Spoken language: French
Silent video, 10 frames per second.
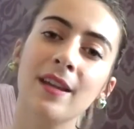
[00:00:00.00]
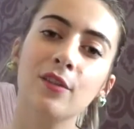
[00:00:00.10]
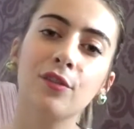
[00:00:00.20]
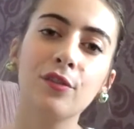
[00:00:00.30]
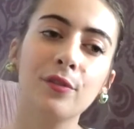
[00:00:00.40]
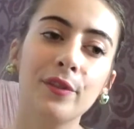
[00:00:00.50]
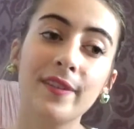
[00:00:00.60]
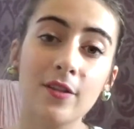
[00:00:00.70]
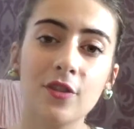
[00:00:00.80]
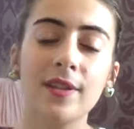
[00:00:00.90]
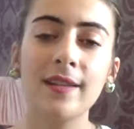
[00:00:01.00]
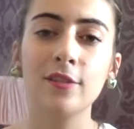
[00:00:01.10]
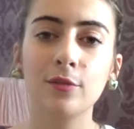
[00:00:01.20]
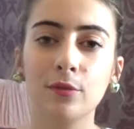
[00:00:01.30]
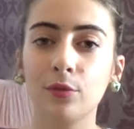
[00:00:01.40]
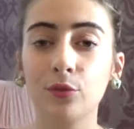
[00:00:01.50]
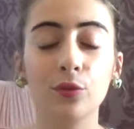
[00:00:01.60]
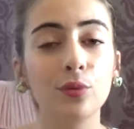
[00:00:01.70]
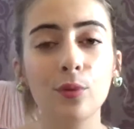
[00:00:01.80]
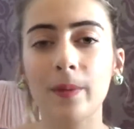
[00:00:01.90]
sa jeunesse, le,
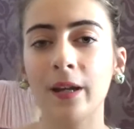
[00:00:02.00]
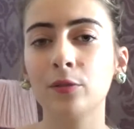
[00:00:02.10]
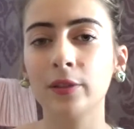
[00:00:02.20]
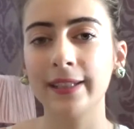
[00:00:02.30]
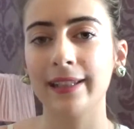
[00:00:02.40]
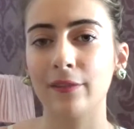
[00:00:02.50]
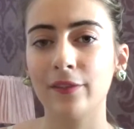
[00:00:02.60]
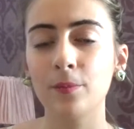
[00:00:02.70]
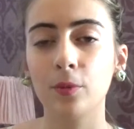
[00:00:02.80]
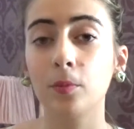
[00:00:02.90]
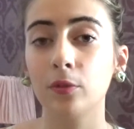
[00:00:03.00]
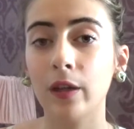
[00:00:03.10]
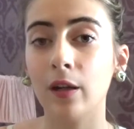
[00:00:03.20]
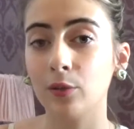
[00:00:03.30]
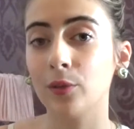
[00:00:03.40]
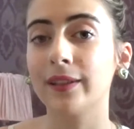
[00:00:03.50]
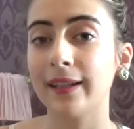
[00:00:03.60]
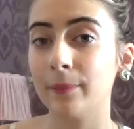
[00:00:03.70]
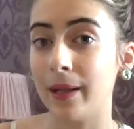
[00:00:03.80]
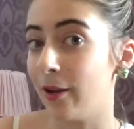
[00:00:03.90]
tout le parcours qu'il a fait pour pouvoir
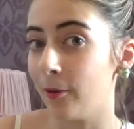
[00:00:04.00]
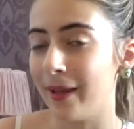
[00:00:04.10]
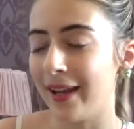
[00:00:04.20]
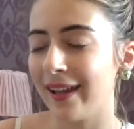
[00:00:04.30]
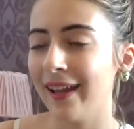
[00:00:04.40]
rencontrer ben, leur mère.